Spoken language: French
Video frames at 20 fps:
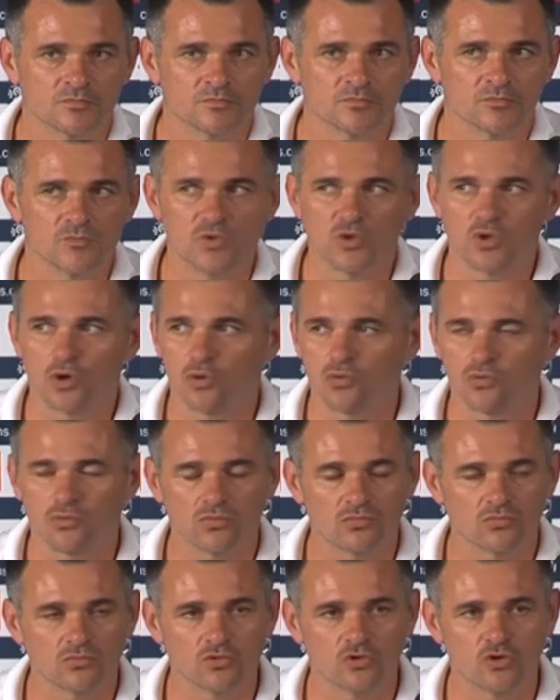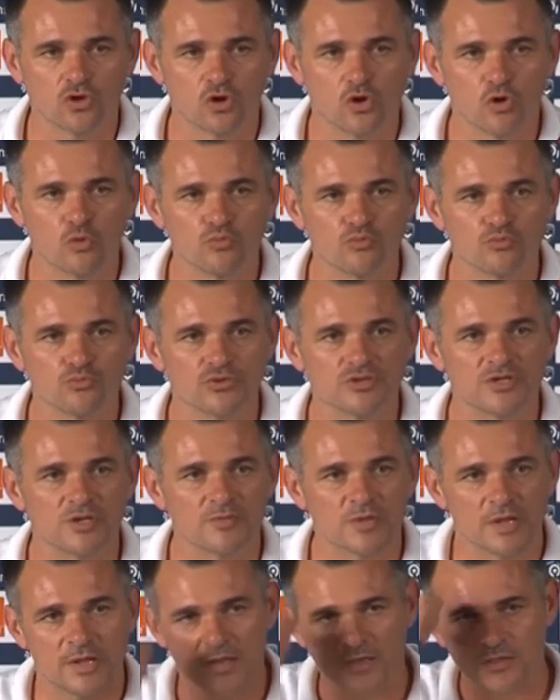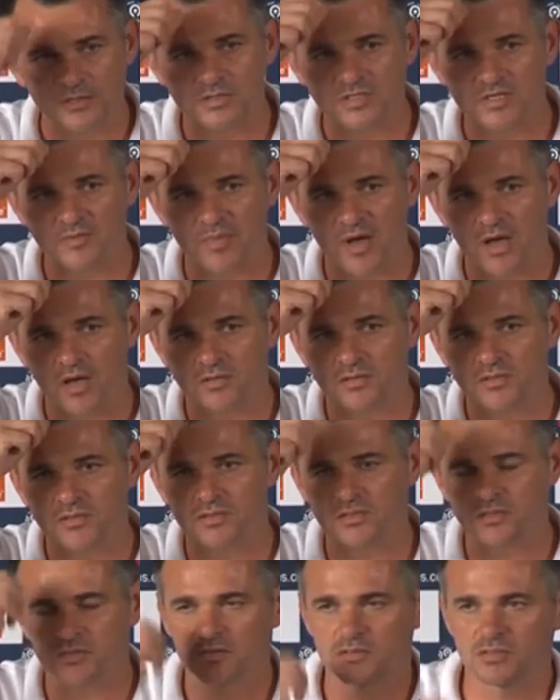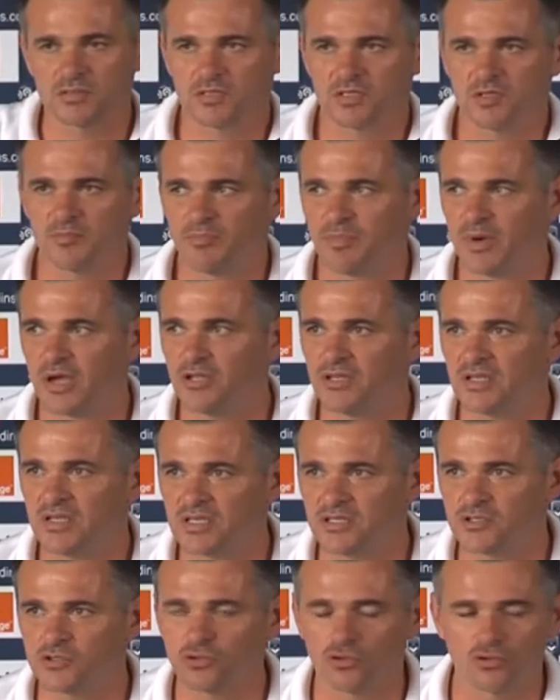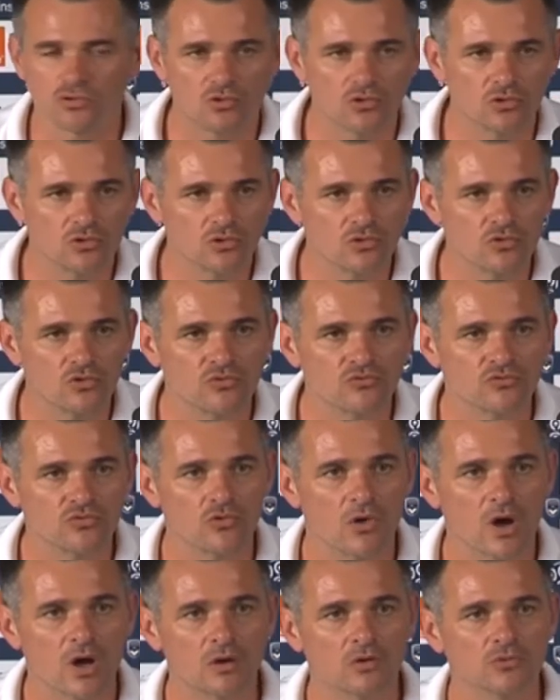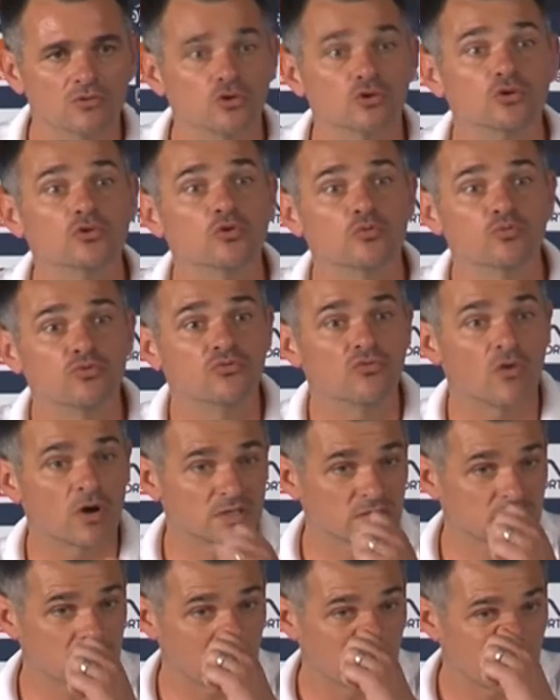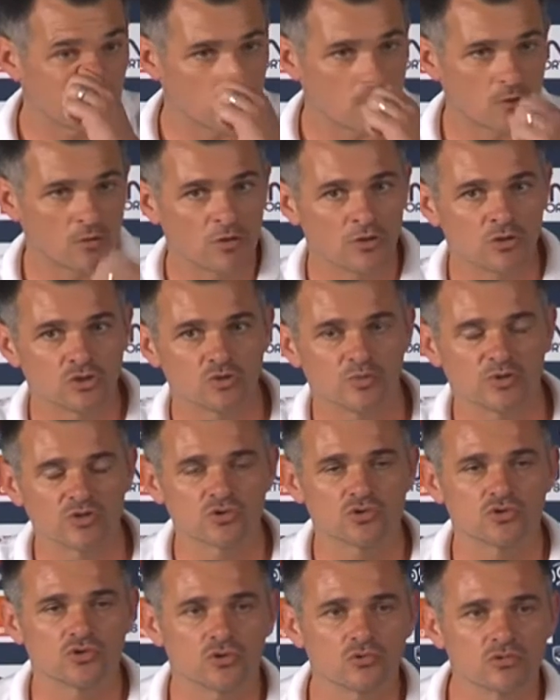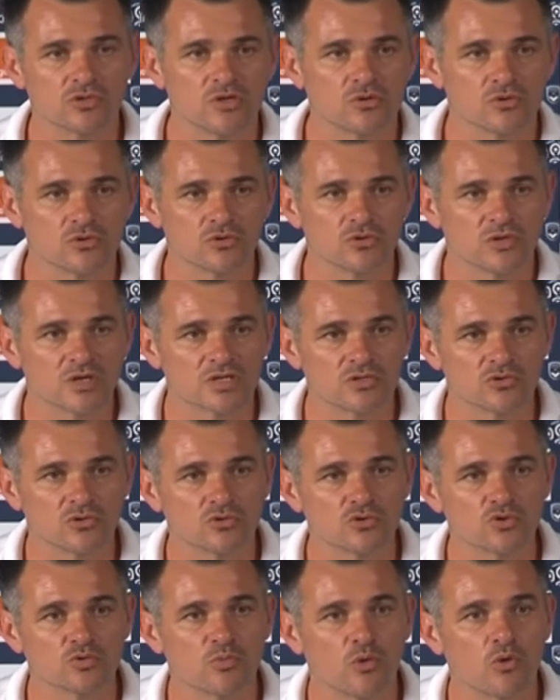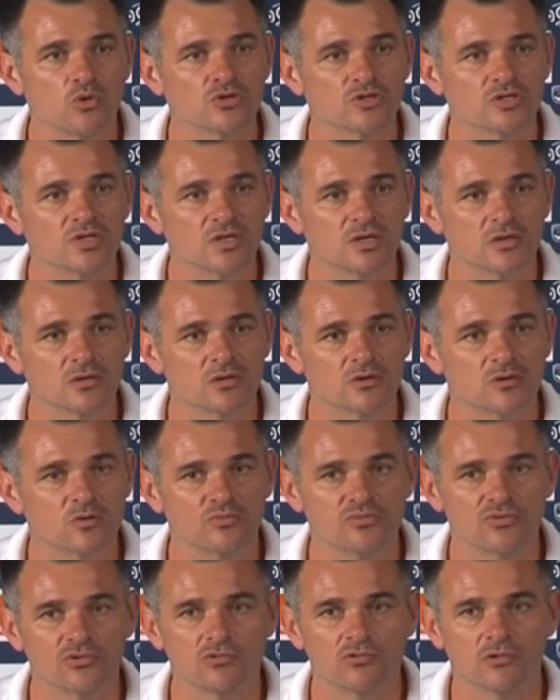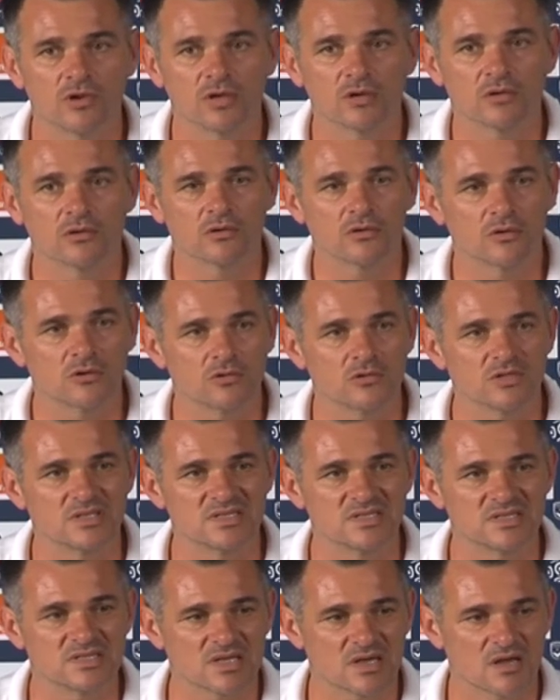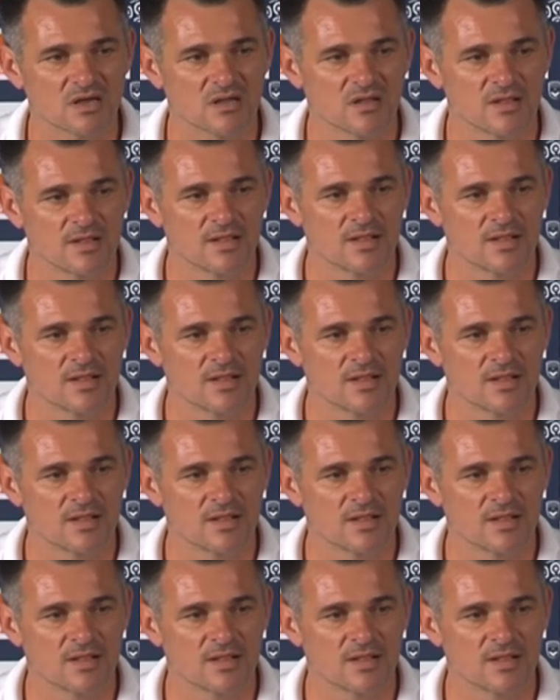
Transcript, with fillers: Non, non. Puis c'est, pas, pas une question de, vouloir, de, pouvoir. je pense qu'aujourd'hui, il n'y a aucune raison de se projeter euh, plus loin que, nécessaire.